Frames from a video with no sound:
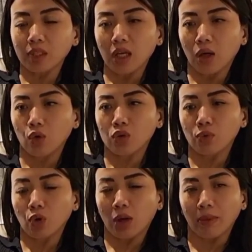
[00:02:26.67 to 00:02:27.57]
lalu
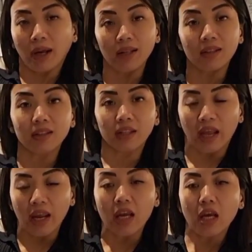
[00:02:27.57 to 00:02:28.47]
sebulan mereka cheat
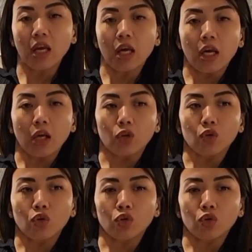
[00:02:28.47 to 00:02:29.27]
day itu